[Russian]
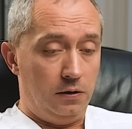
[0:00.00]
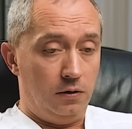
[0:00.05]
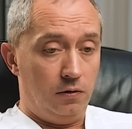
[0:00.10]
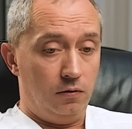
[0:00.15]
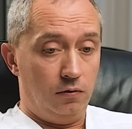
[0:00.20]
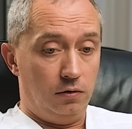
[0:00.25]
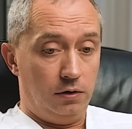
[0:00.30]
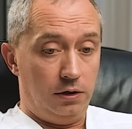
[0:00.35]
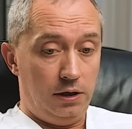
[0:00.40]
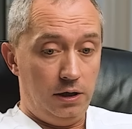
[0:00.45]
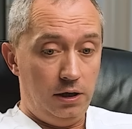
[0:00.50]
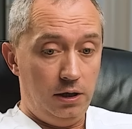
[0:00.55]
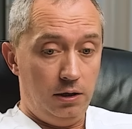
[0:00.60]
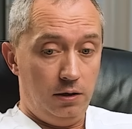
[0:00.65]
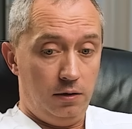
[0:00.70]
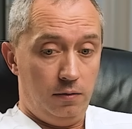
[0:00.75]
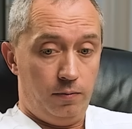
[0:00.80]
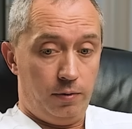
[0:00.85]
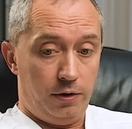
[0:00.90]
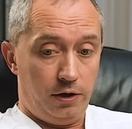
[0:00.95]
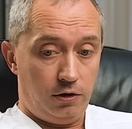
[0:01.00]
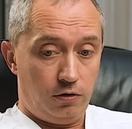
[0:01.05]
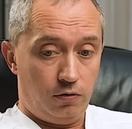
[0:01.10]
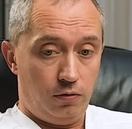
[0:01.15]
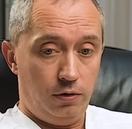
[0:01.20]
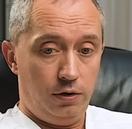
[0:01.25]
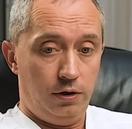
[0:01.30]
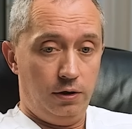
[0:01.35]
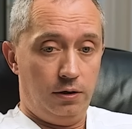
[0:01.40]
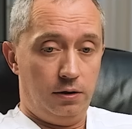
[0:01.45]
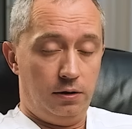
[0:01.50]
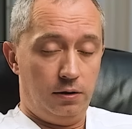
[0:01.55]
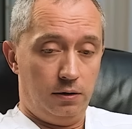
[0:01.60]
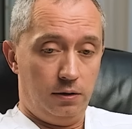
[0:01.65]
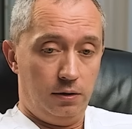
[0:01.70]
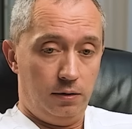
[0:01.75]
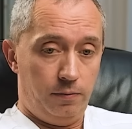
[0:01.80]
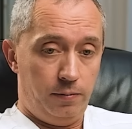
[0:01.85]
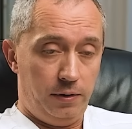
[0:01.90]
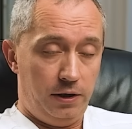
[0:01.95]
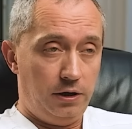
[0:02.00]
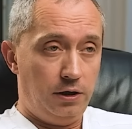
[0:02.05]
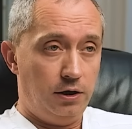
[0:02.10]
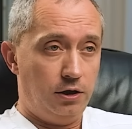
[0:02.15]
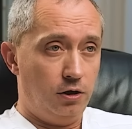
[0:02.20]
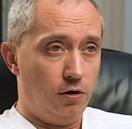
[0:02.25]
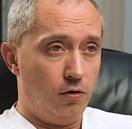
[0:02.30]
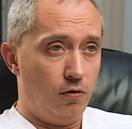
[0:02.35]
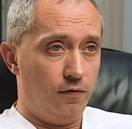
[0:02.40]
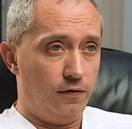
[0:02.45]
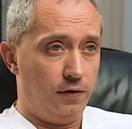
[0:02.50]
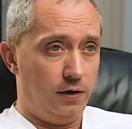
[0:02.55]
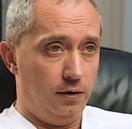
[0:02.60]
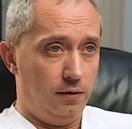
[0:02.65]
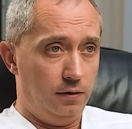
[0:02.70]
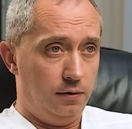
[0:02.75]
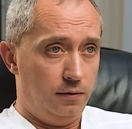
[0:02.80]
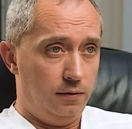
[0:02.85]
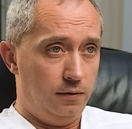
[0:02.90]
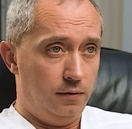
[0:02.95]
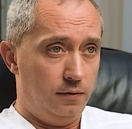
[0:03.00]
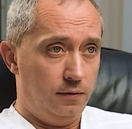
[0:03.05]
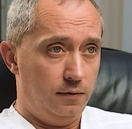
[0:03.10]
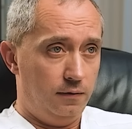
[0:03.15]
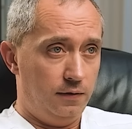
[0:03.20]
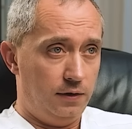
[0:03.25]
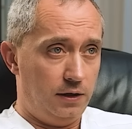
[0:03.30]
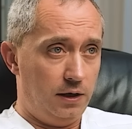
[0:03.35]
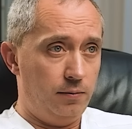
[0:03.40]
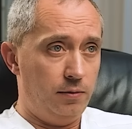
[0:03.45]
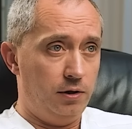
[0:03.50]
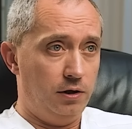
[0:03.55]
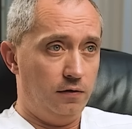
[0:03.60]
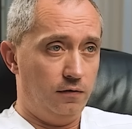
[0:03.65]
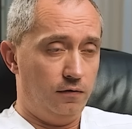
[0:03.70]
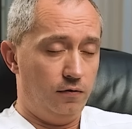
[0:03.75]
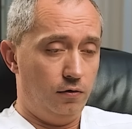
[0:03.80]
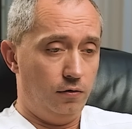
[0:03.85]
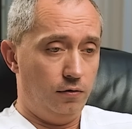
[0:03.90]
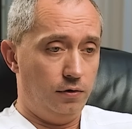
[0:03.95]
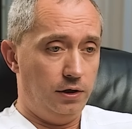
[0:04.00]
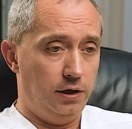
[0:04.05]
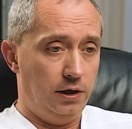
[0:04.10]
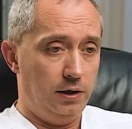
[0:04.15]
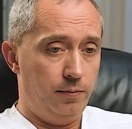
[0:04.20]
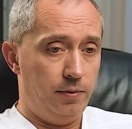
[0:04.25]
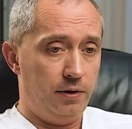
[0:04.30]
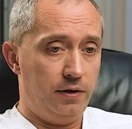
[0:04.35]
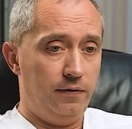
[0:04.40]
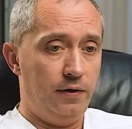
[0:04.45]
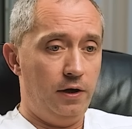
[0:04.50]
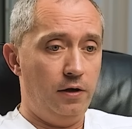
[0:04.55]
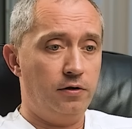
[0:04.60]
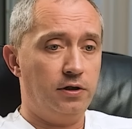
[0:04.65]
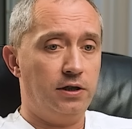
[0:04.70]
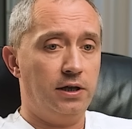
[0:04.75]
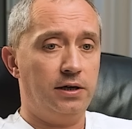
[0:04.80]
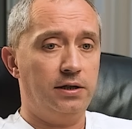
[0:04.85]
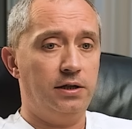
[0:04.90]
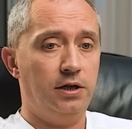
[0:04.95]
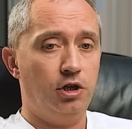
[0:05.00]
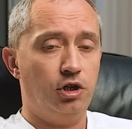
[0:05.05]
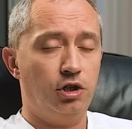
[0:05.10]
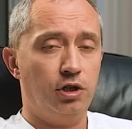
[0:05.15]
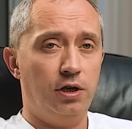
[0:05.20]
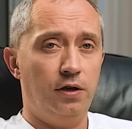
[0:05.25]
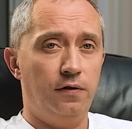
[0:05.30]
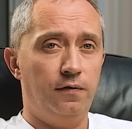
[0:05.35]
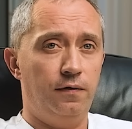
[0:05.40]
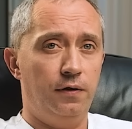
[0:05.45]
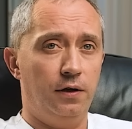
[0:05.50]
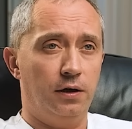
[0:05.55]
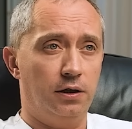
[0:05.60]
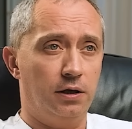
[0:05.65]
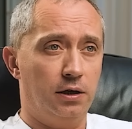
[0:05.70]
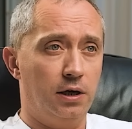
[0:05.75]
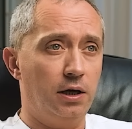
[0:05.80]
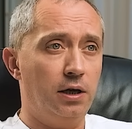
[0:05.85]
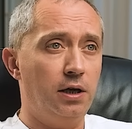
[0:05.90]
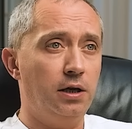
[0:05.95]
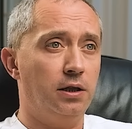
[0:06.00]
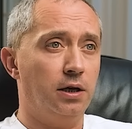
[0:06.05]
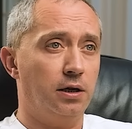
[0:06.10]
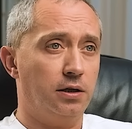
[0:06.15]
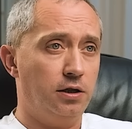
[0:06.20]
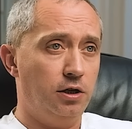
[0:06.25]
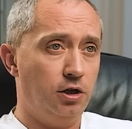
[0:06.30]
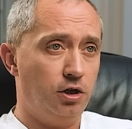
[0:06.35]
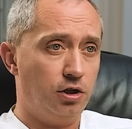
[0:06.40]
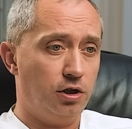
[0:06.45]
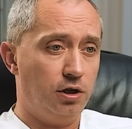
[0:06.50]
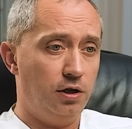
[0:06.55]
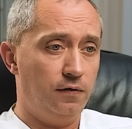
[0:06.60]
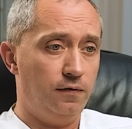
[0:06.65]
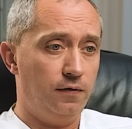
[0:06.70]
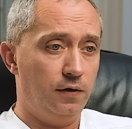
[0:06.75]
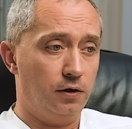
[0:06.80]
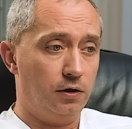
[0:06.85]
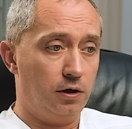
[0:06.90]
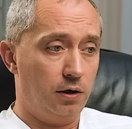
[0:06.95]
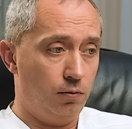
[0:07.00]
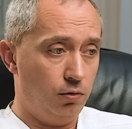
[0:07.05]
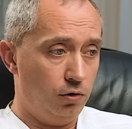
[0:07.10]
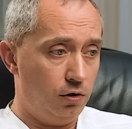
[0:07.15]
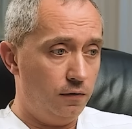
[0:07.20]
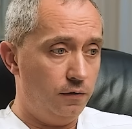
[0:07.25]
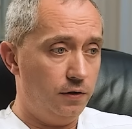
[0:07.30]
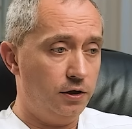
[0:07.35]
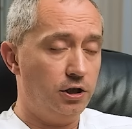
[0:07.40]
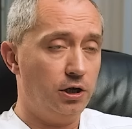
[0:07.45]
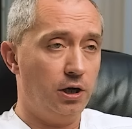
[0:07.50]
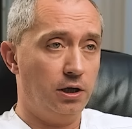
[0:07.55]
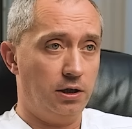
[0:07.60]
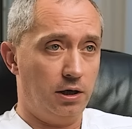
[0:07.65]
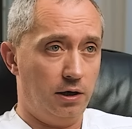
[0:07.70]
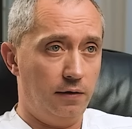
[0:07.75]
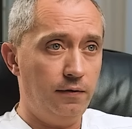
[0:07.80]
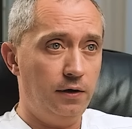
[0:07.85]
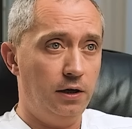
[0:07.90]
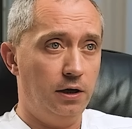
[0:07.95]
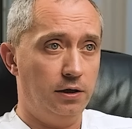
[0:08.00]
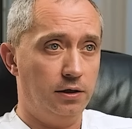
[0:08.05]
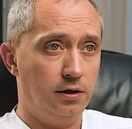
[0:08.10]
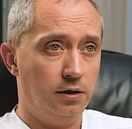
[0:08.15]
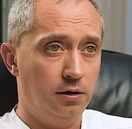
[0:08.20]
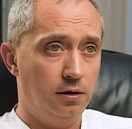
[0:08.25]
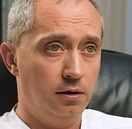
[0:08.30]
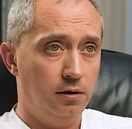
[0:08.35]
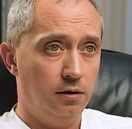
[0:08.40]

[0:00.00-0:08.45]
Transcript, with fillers: Вот. И происходят э, передозировки витаминов у людей. И проявляется токсический эффект. Какие токсические эффекты? Как будто вы отравились.